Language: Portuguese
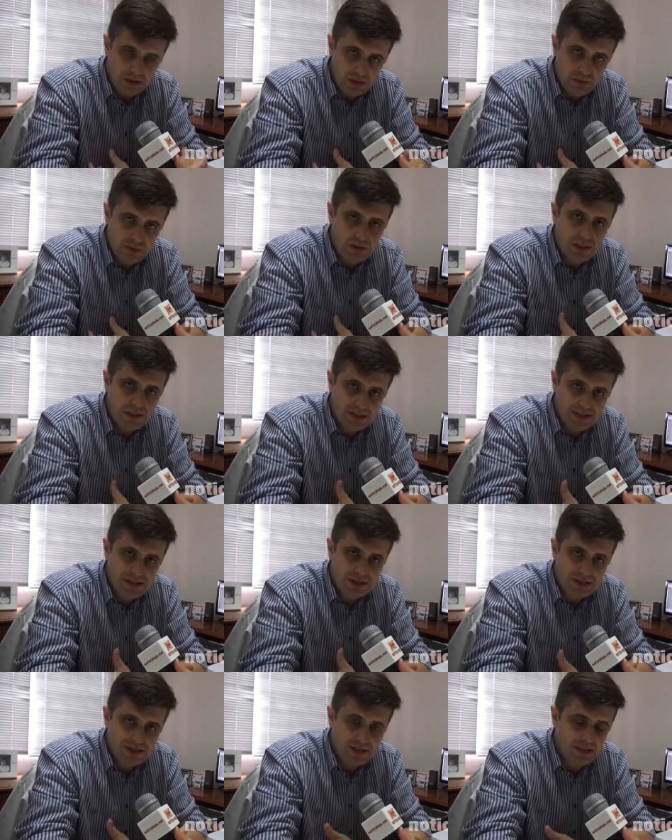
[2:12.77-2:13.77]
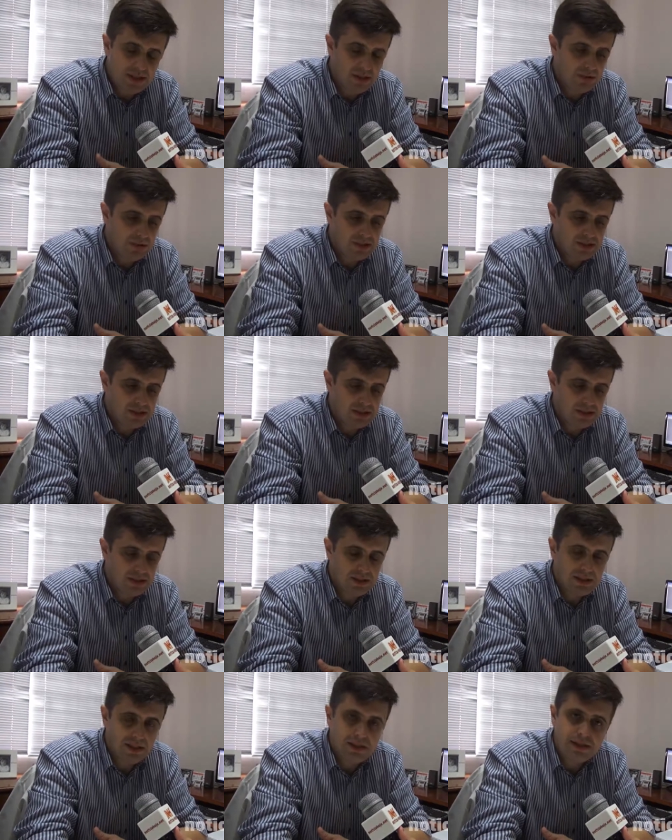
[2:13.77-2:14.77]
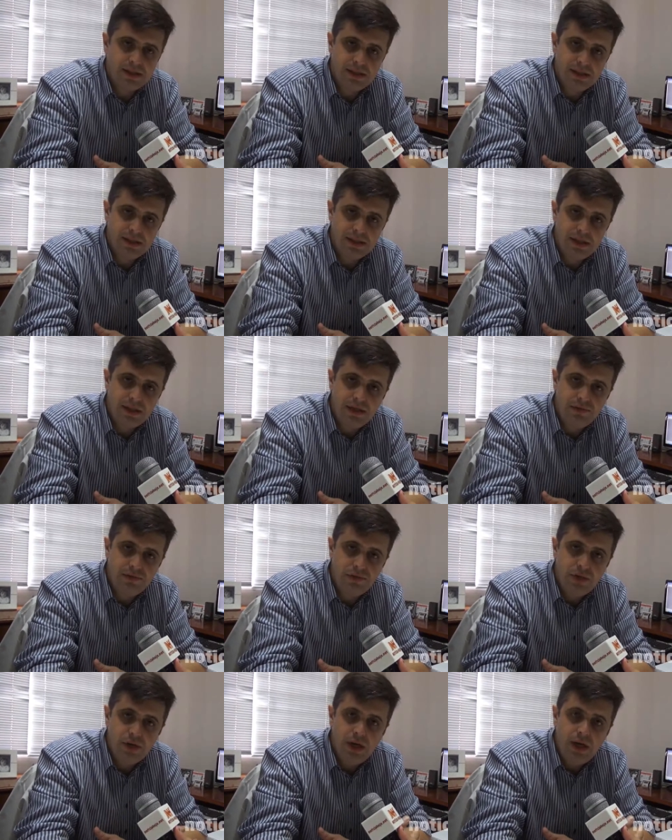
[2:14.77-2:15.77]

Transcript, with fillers: do que está escrito nesse, nesse livro